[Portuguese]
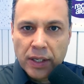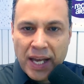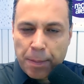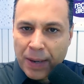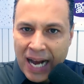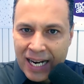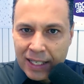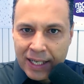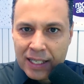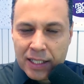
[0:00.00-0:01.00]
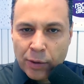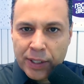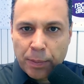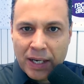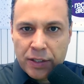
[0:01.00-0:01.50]
Quebrar a ligação
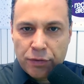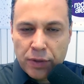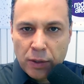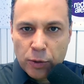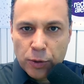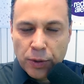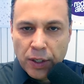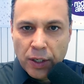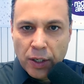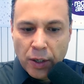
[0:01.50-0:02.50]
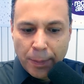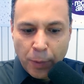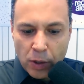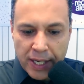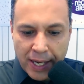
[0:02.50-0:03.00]
entre pais e filhos.
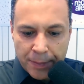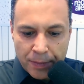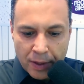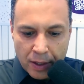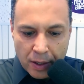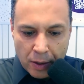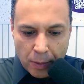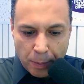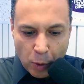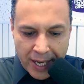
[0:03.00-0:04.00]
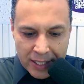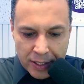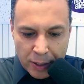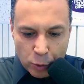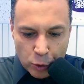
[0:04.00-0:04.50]
Por quê? Porque
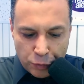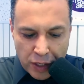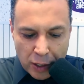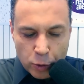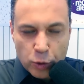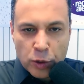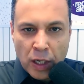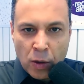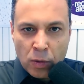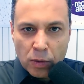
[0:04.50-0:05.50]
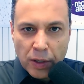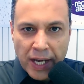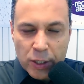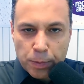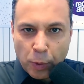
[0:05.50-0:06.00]
se os filhos não
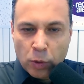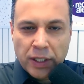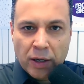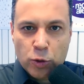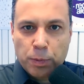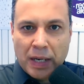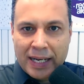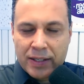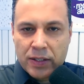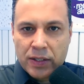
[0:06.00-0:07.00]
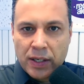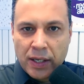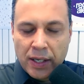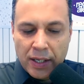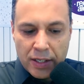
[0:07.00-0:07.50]
respondem aos pais,
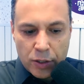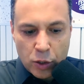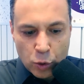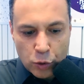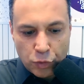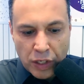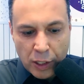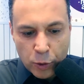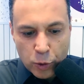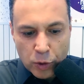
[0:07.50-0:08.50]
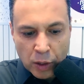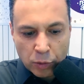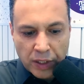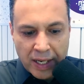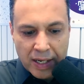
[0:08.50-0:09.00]
se os filhos não
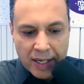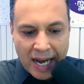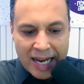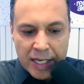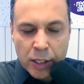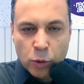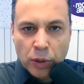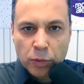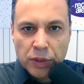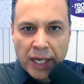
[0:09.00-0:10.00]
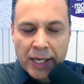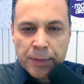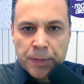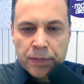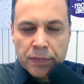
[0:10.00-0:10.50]
têm carinho, não
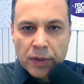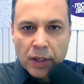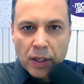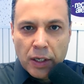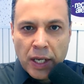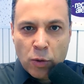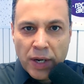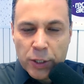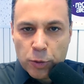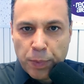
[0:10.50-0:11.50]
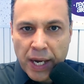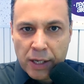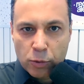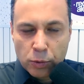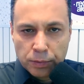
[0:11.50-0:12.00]
têm nenhum
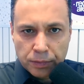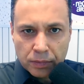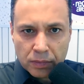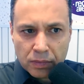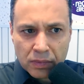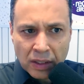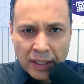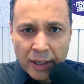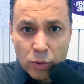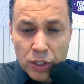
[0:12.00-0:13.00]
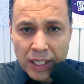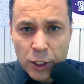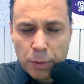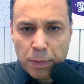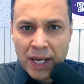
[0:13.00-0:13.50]
respeito, nenhum
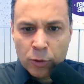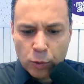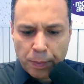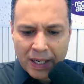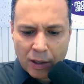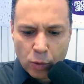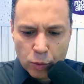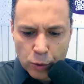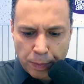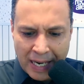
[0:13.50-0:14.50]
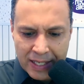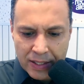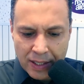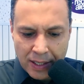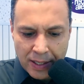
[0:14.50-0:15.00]
sentimento para com os
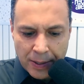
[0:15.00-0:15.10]
pais,